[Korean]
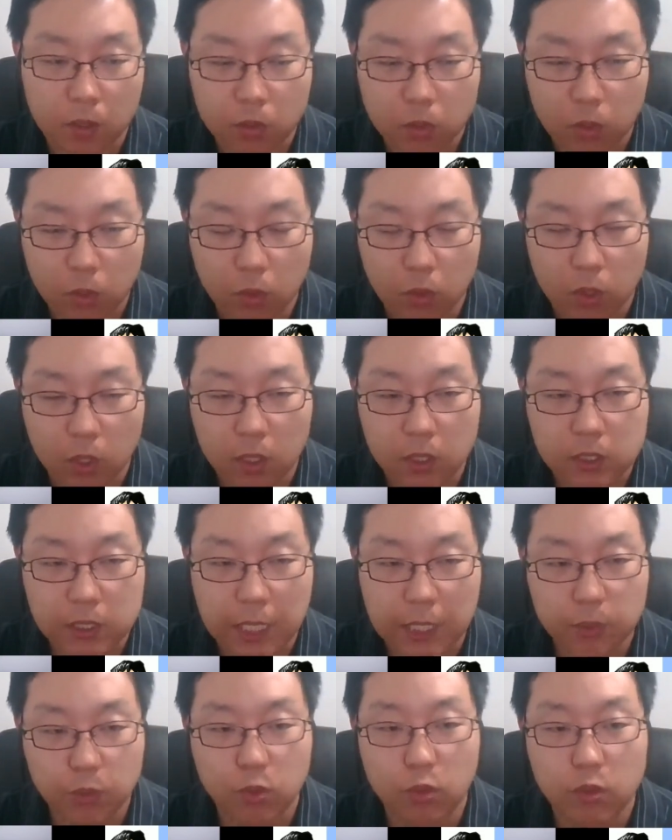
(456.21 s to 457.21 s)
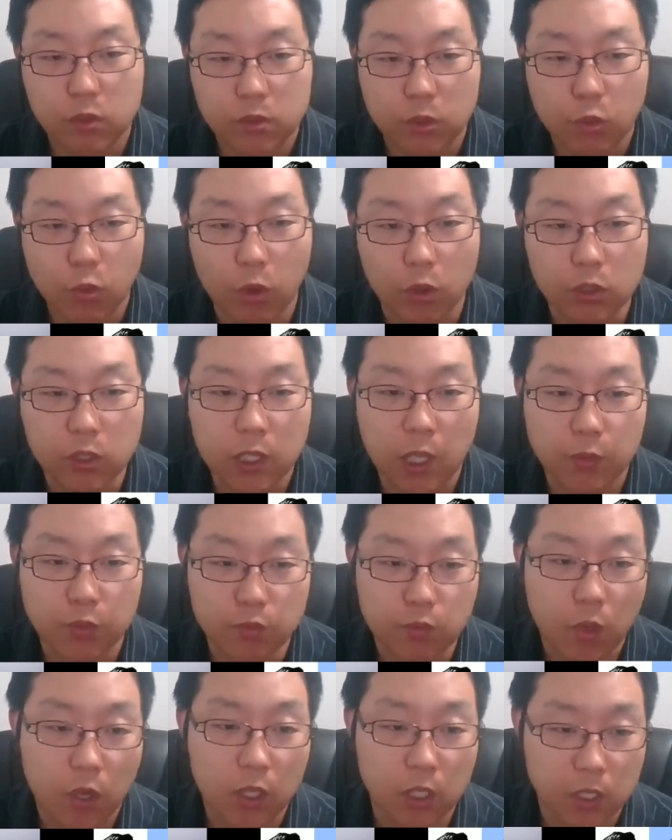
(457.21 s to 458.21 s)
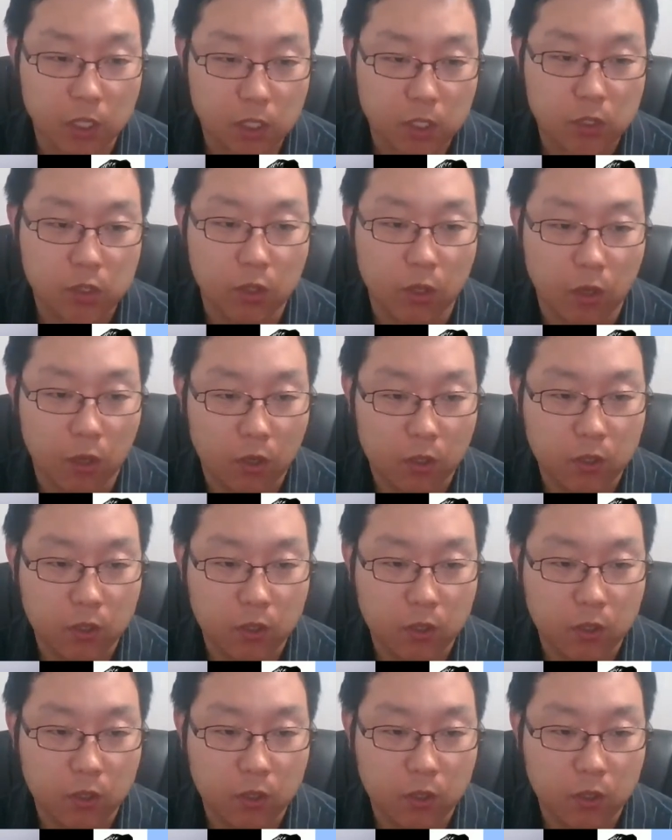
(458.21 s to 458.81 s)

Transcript: 또 사도로서 권위가 분명히 있지요.